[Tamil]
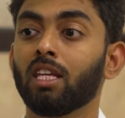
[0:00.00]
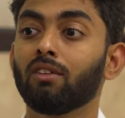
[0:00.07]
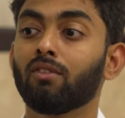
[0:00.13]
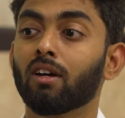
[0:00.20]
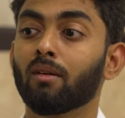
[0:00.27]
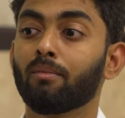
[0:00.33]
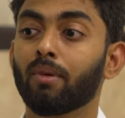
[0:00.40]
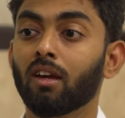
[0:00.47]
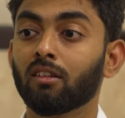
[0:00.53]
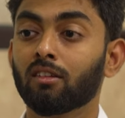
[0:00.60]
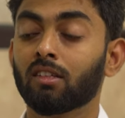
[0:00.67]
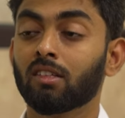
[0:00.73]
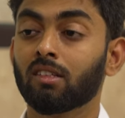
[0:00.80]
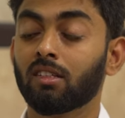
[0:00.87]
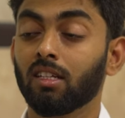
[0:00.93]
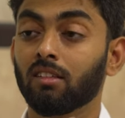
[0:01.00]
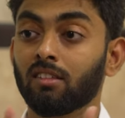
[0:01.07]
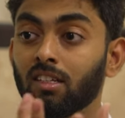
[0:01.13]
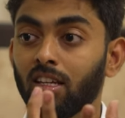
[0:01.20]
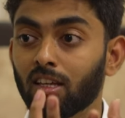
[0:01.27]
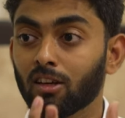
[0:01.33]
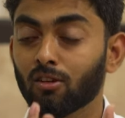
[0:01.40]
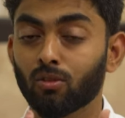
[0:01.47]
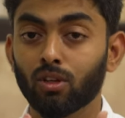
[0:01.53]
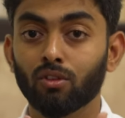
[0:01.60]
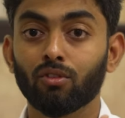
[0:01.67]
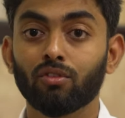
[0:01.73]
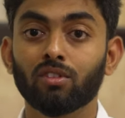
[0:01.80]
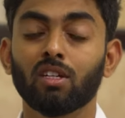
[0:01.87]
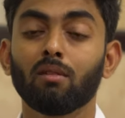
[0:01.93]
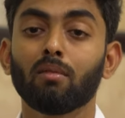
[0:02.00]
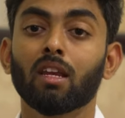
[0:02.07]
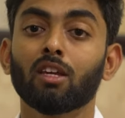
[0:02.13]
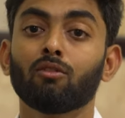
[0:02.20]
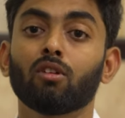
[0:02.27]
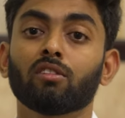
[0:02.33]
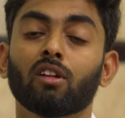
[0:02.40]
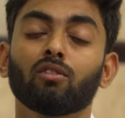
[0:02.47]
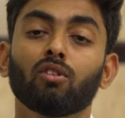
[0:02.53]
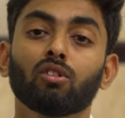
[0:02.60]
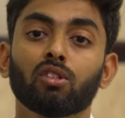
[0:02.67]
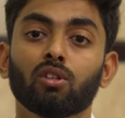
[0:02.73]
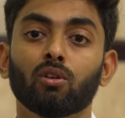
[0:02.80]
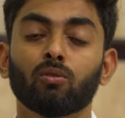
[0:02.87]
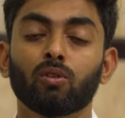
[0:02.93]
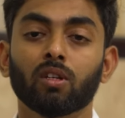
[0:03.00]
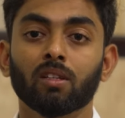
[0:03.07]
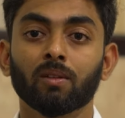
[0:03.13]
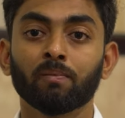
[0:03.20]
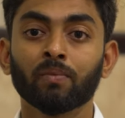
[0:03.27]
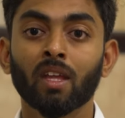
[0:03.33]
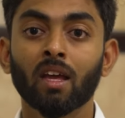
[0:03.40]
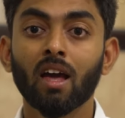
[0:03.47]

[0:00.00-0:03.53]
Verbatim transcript: இவங்க பேசி சிரிக்கக்கூடிய ஒரு விஷயம் எனக்கு இவ்வளோ சந்தோஷத்தை கொடுக்குது